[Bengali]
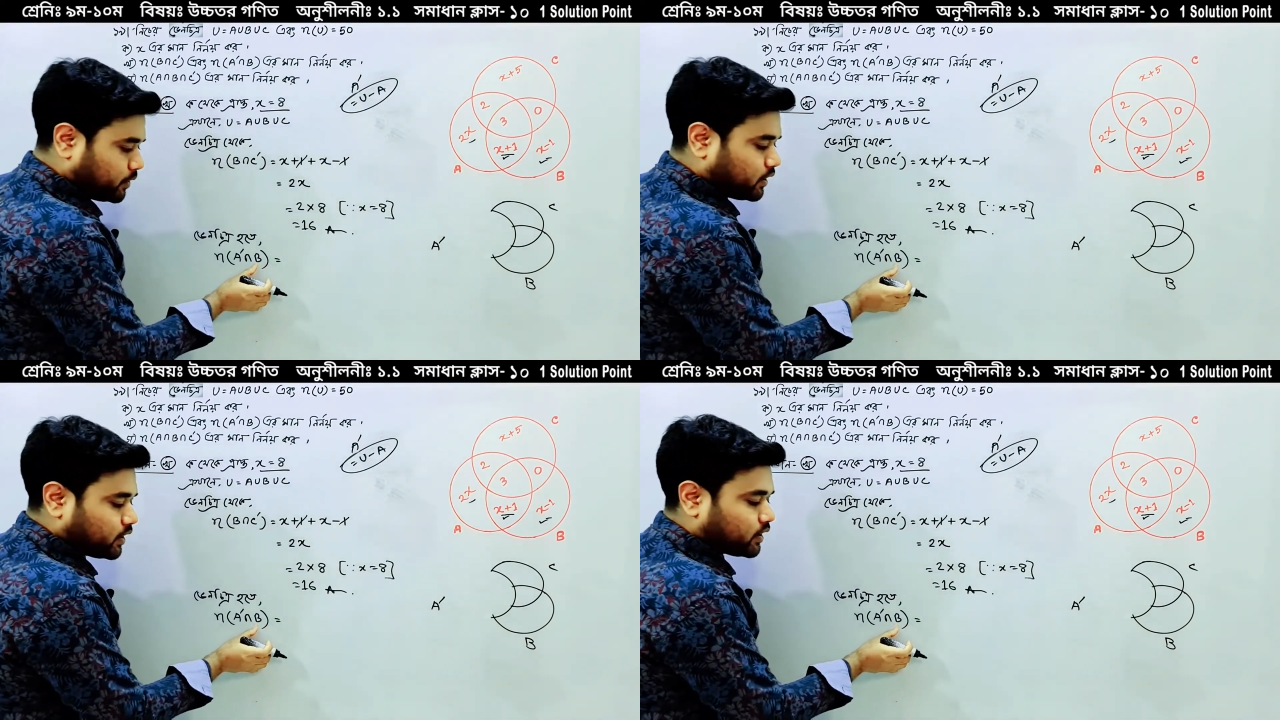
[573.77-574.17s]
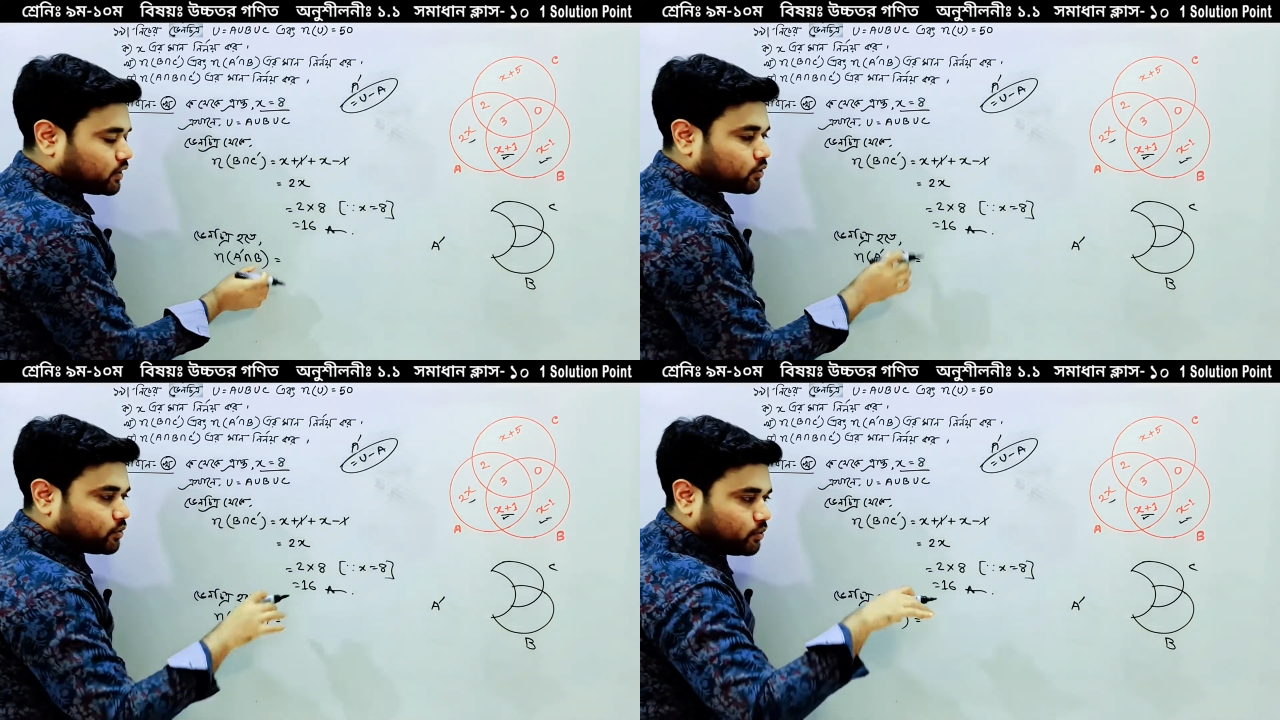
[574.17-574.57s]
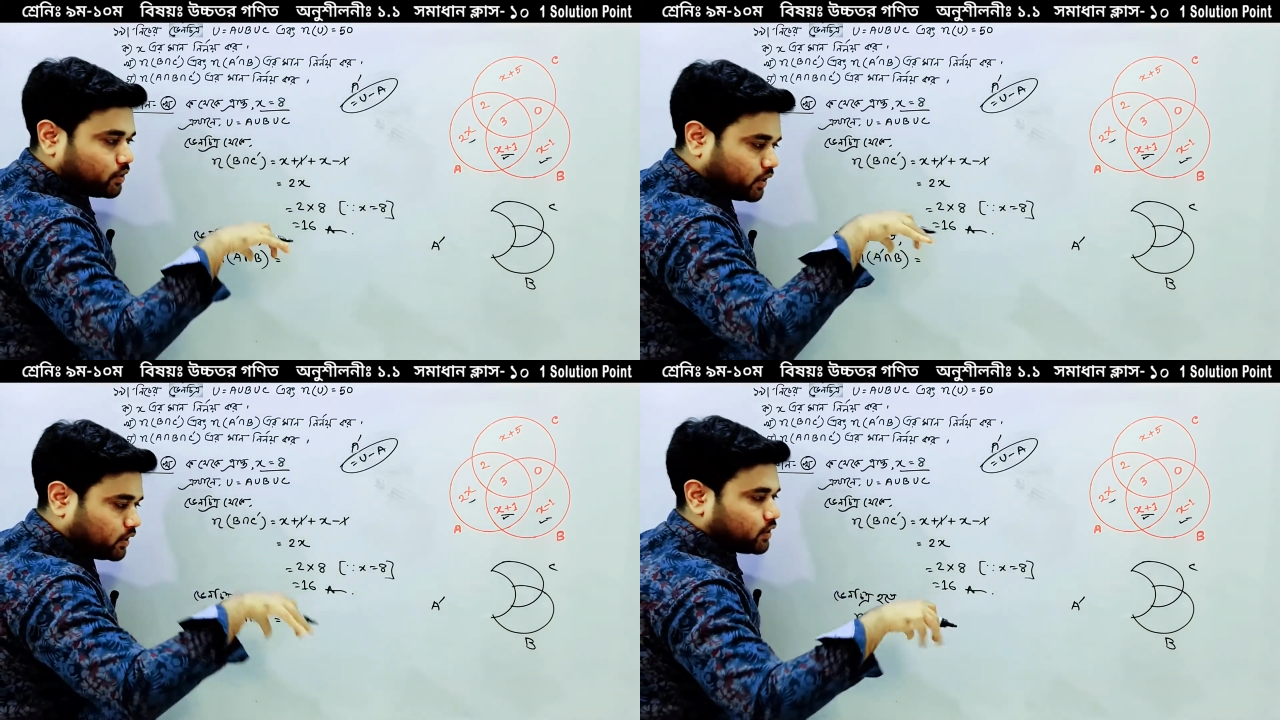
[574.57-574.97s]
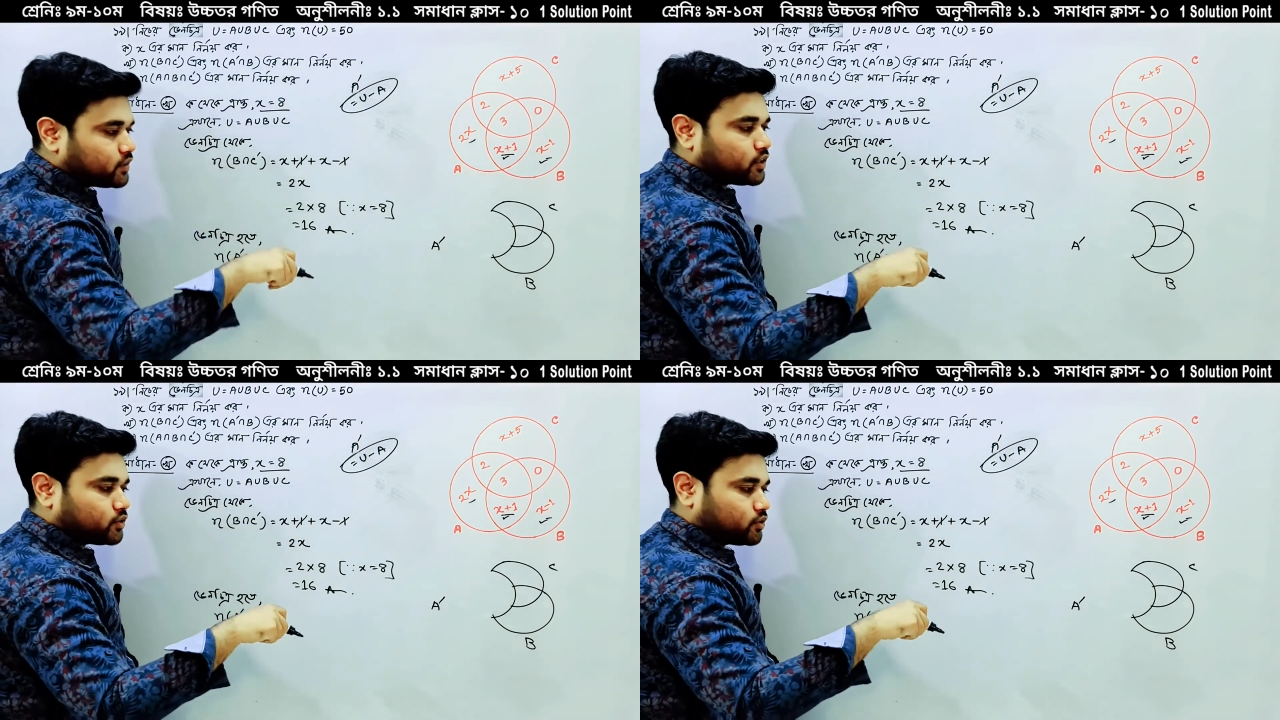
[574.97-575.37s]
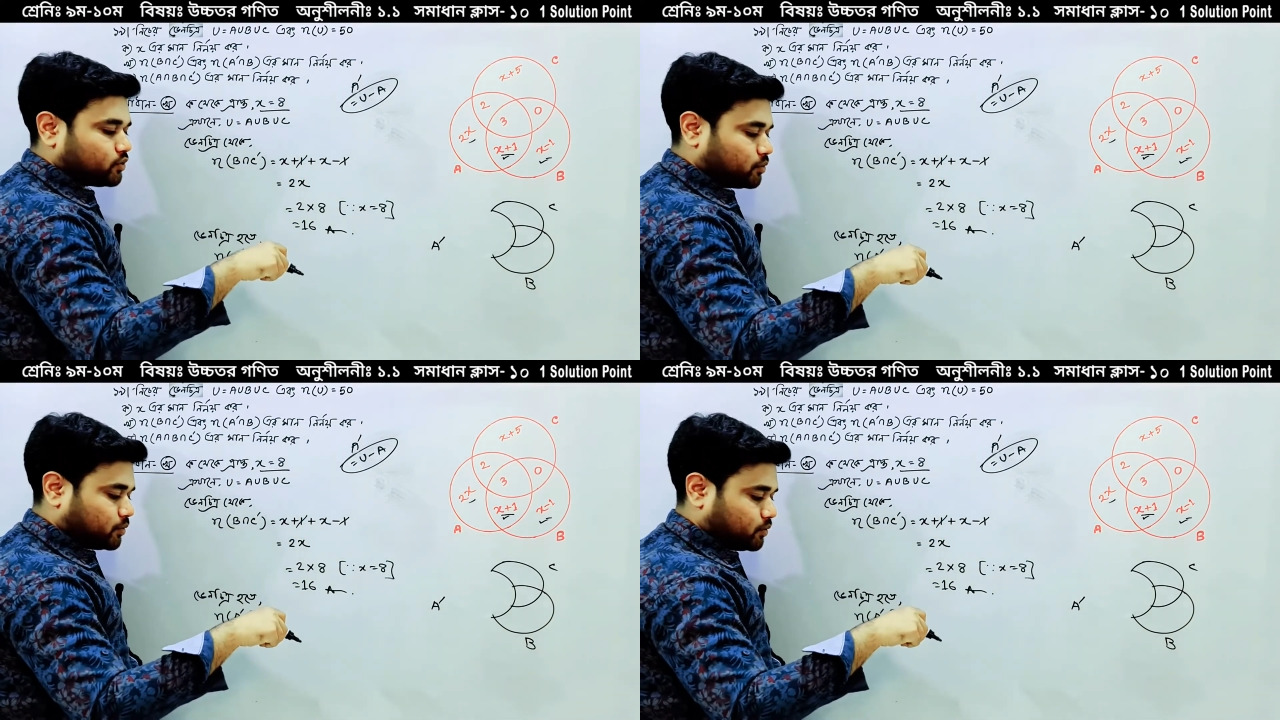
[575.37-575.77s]
আমরা বি কে কিন্তু ইন্টারসেকশন
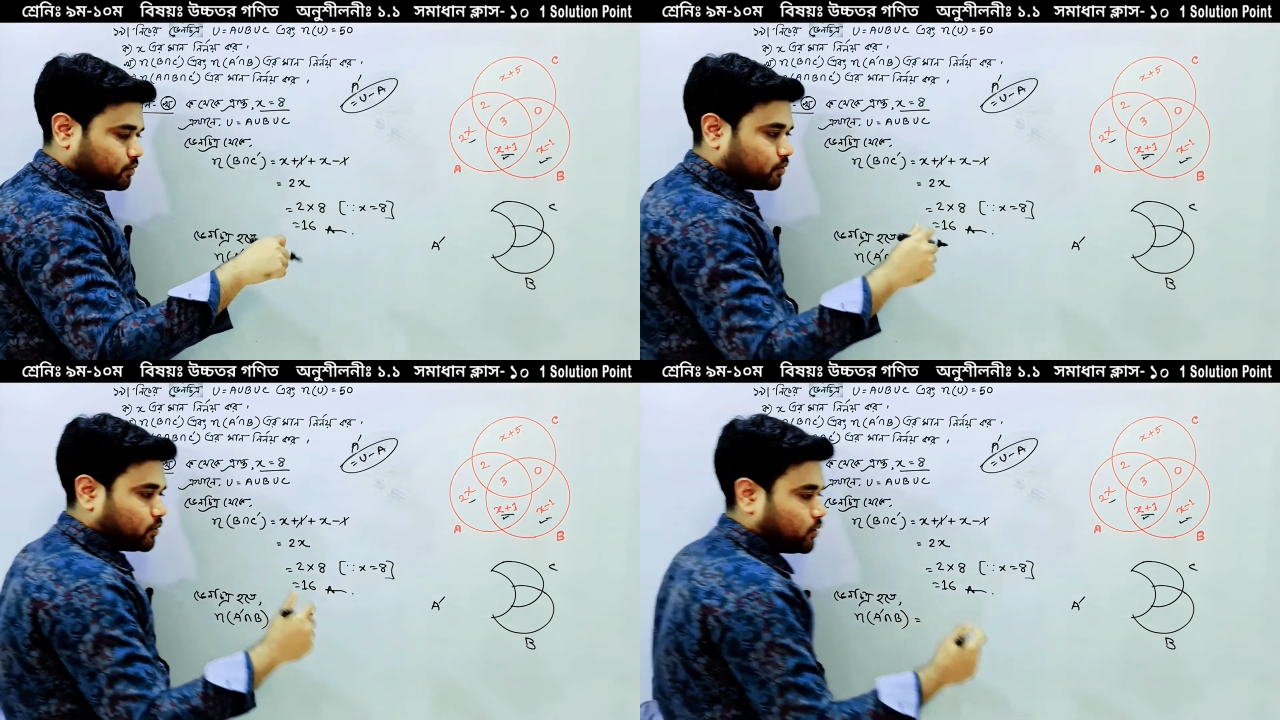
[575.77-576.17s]
করব